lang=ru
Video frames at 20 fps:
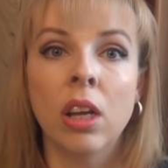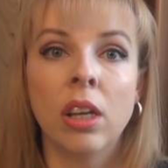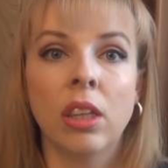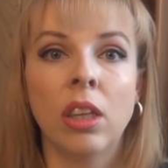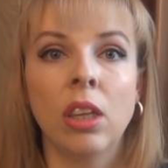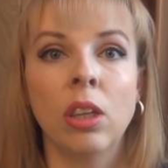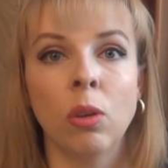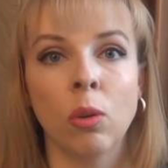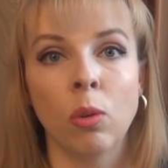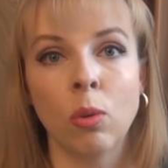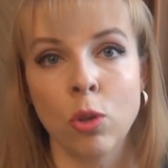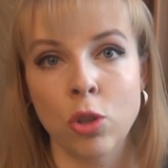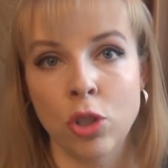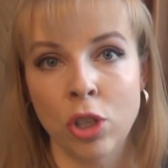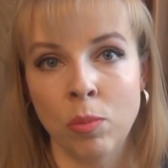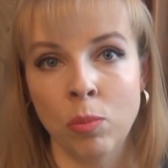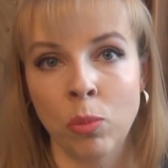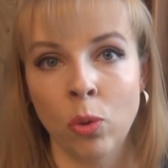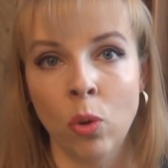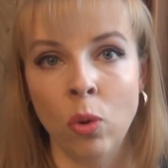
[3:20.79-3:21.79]
ее
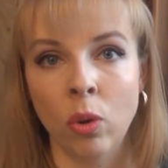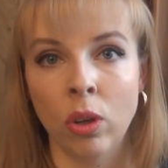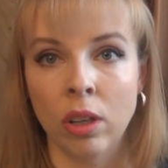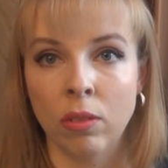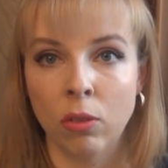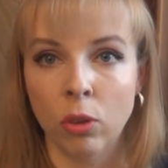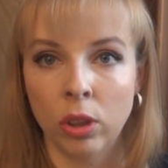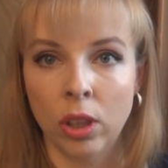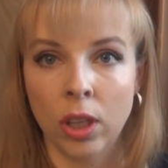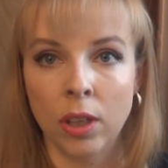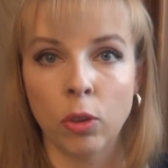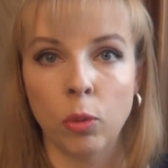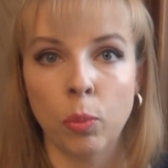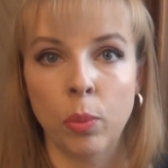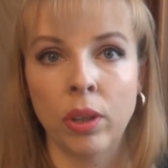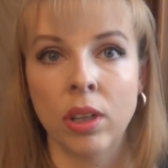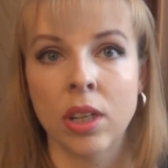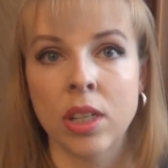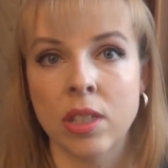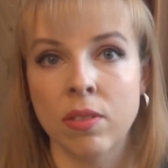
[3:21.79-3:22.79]
очень много, и вот так вот
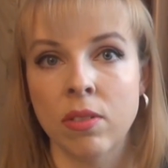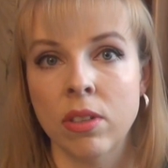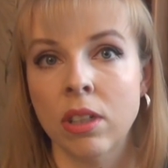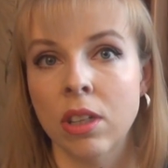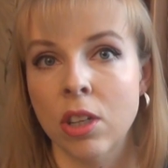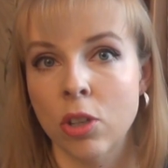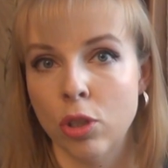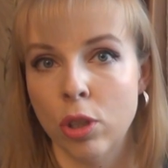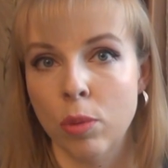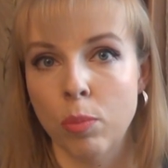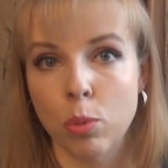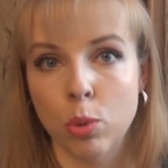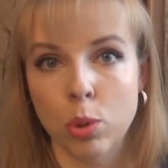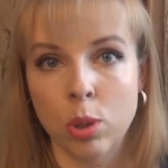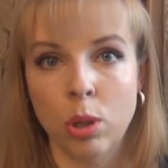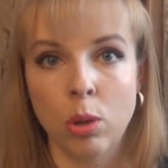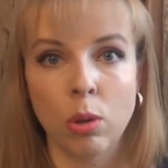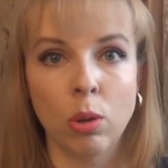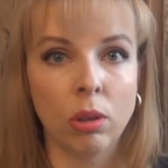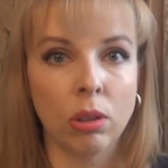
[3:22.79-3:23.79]
показывать каждый
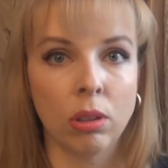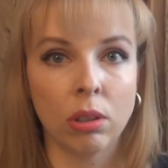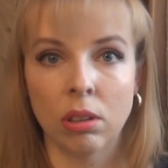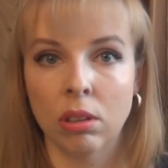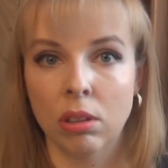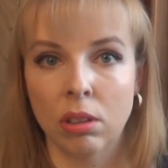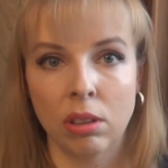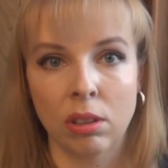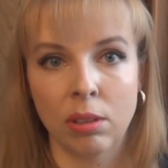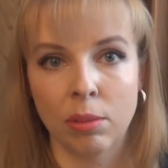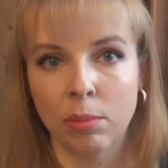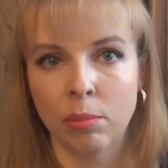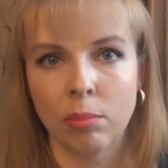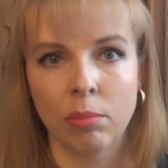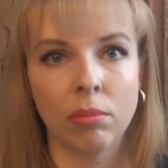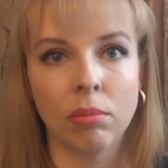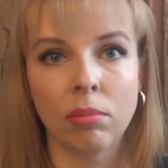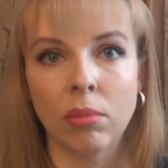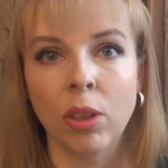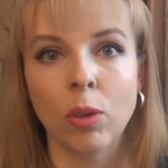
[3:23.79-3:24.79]
пузырек
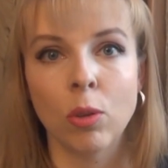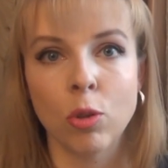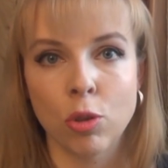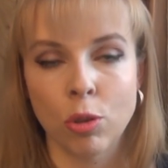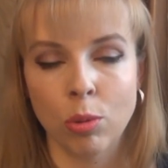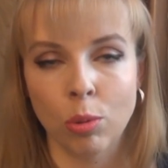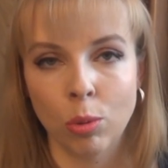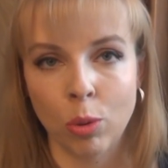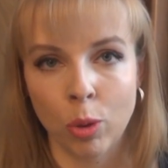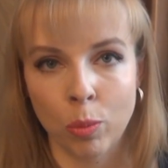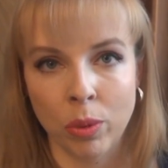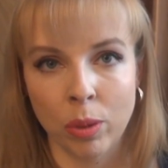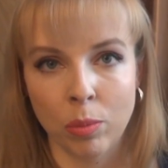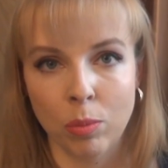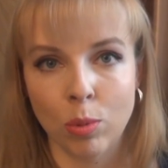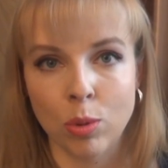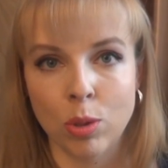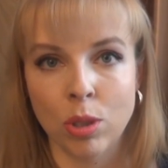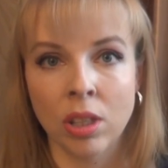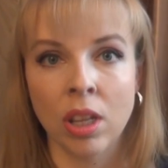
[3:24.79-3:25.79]
не очень удобно
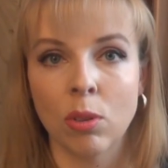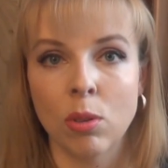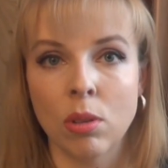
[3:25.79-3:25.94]
будет.